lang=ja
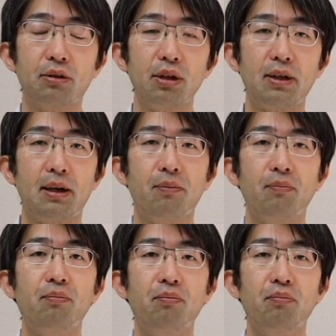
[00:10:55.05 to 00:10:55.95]
これは
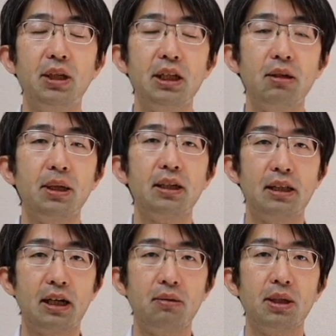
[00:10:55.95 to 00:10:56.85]
右目
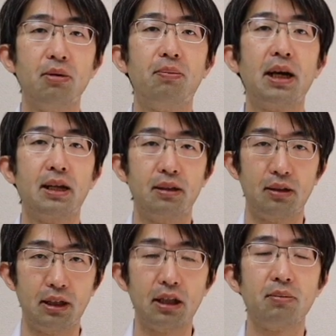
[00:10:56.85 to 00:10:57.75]
左目の
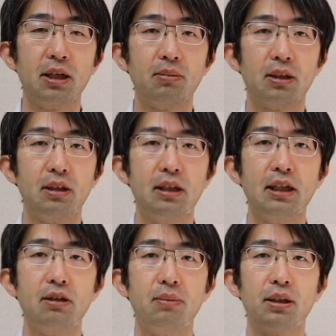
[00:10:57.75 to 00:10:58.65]
バランスで決まります。人
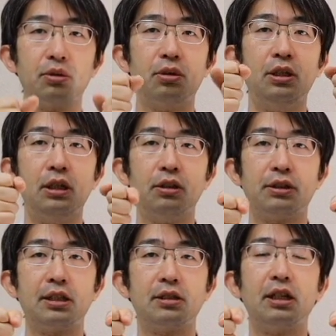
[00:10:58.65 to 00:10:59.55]
間の目ってこう
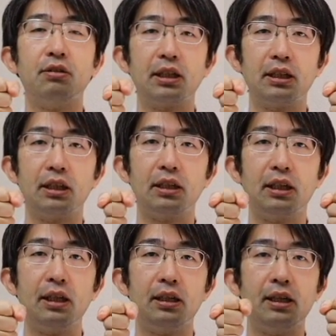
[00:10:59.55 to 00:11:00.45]
ふたつあるわけです
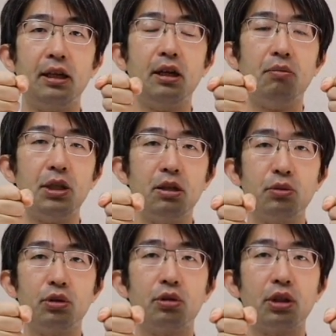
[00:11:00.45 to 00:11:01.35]
ね。で右
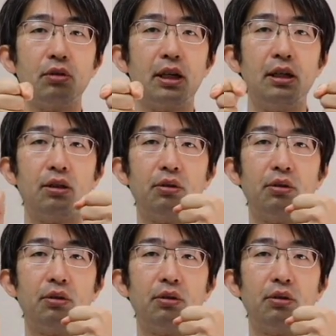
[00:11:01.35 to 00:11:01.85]
向く時は